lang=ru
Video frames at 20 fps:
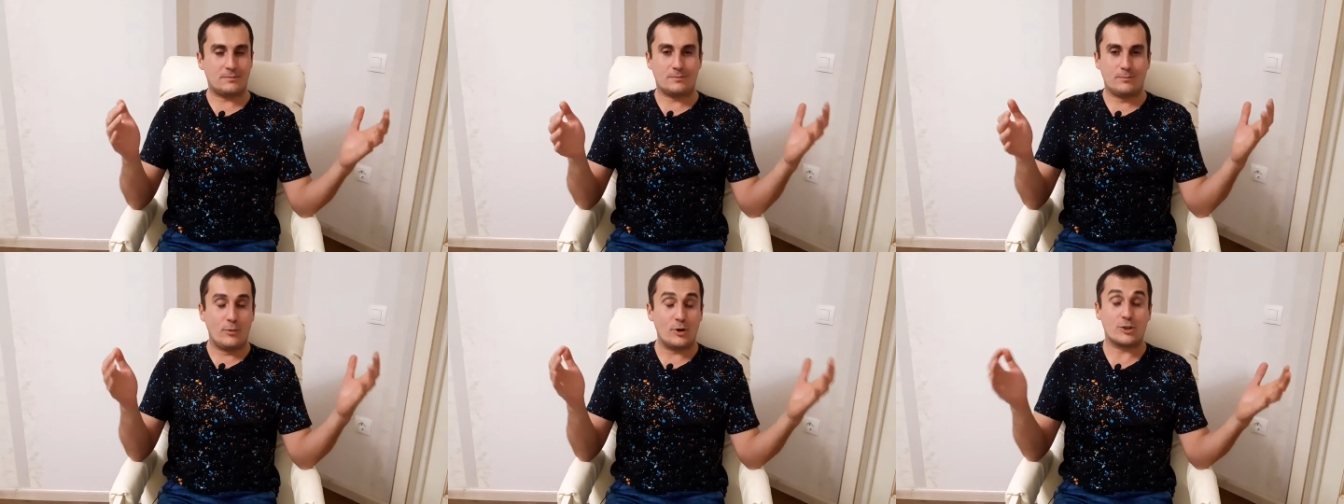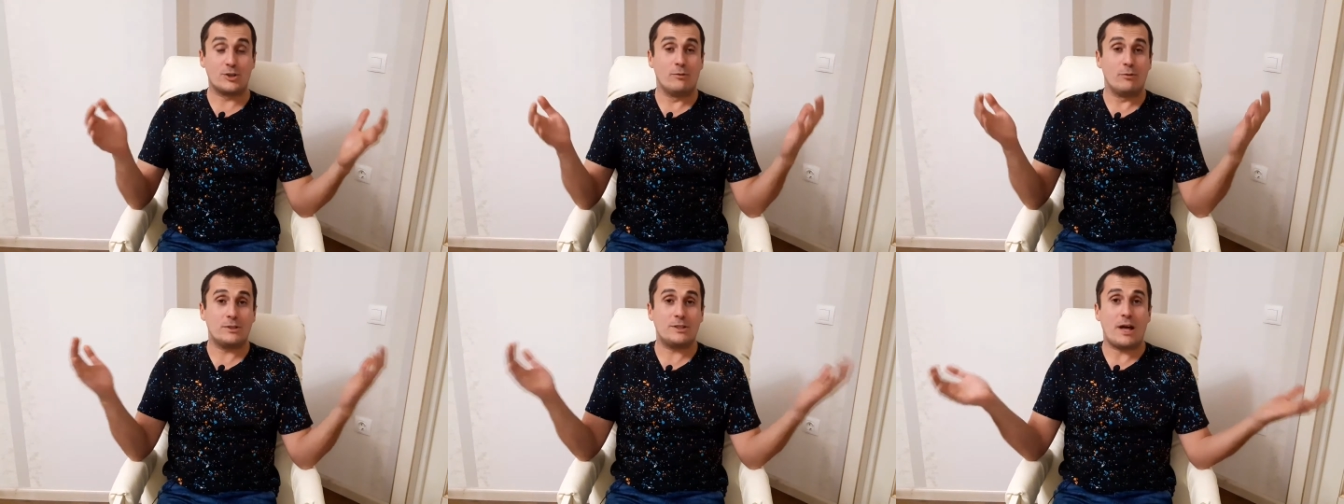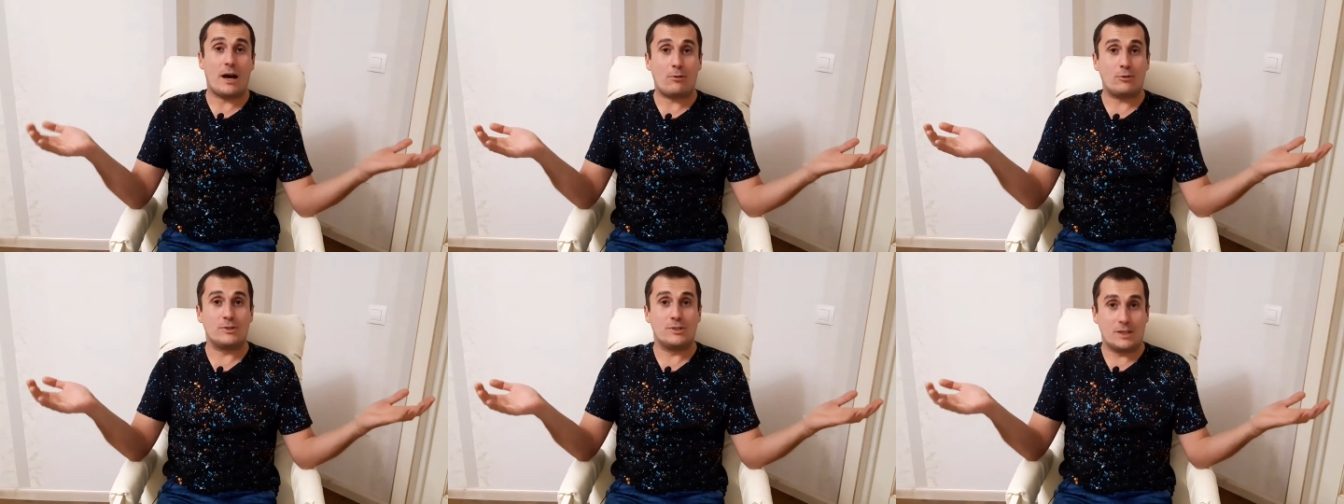Можно вот
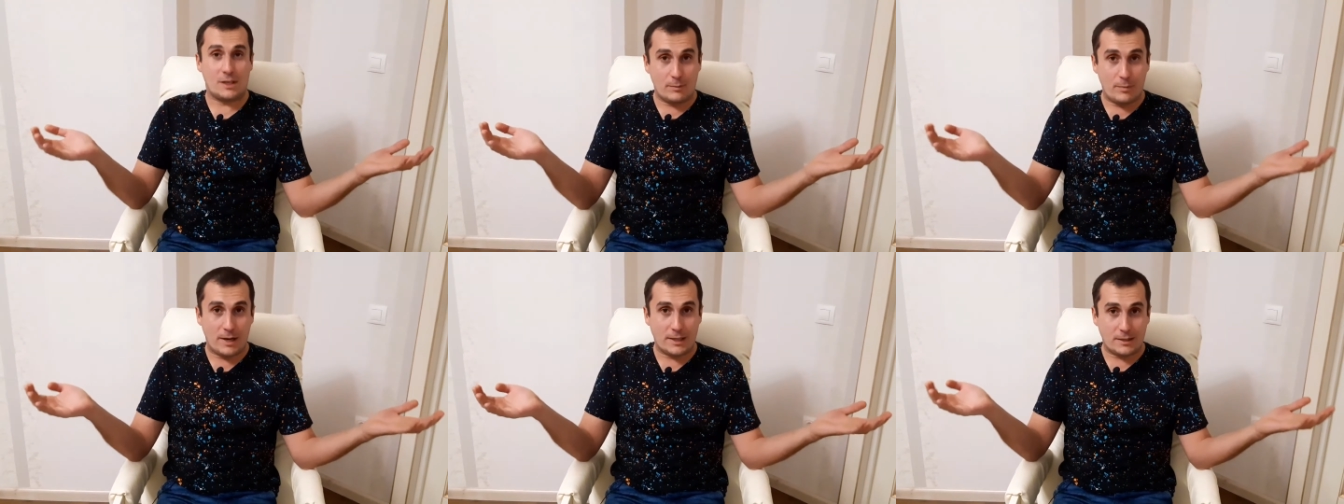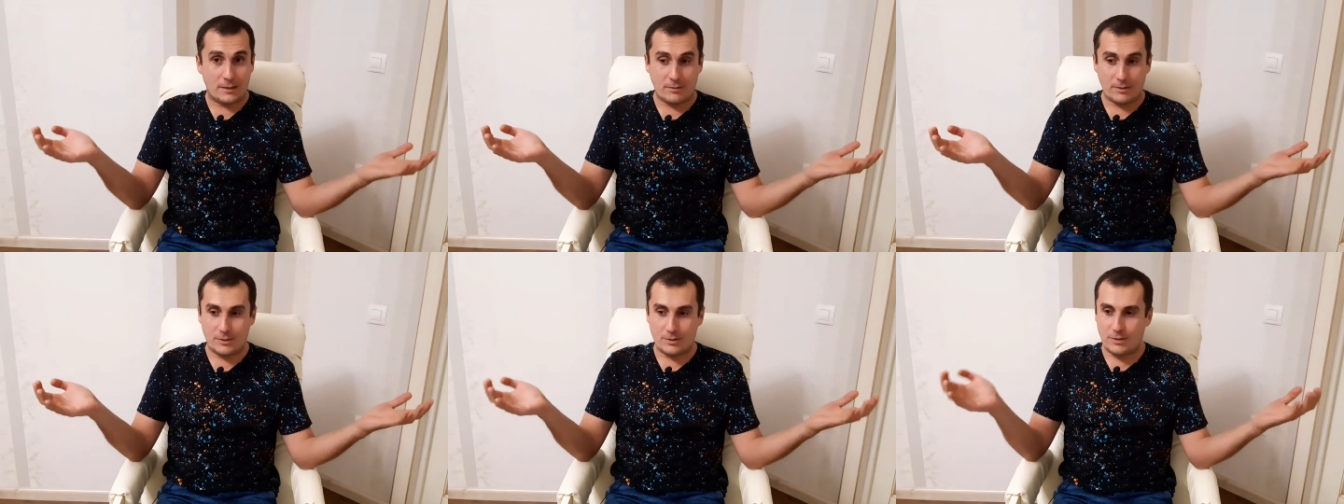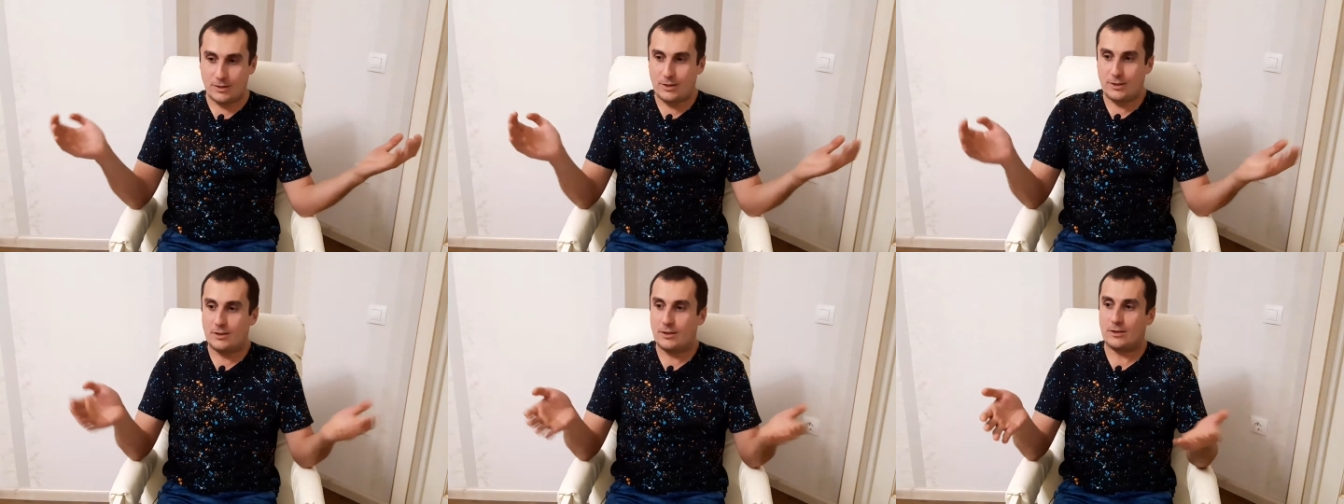так вот зарабатывать.
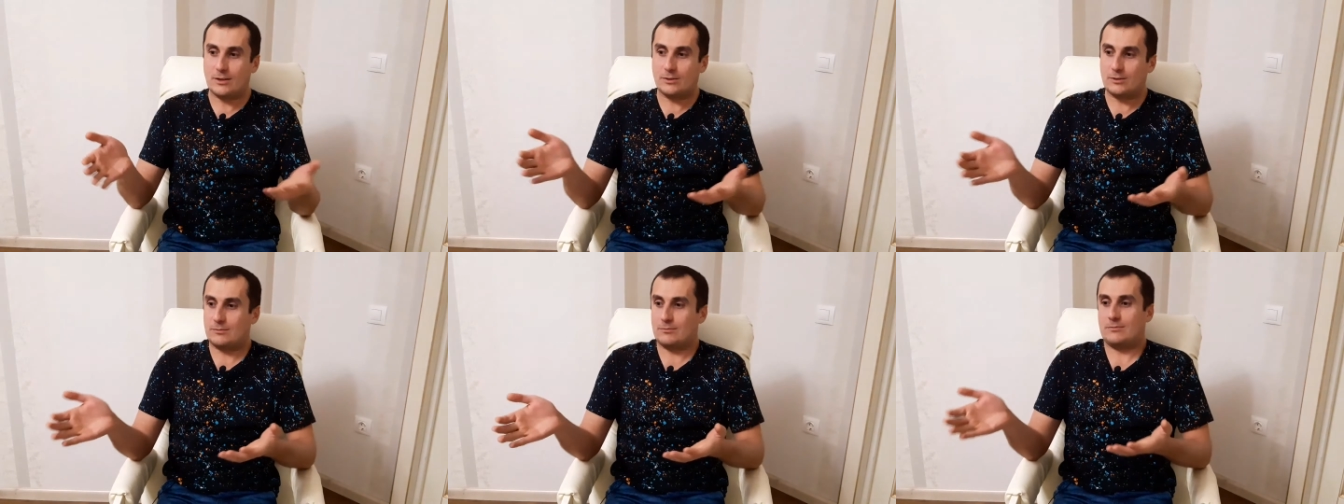И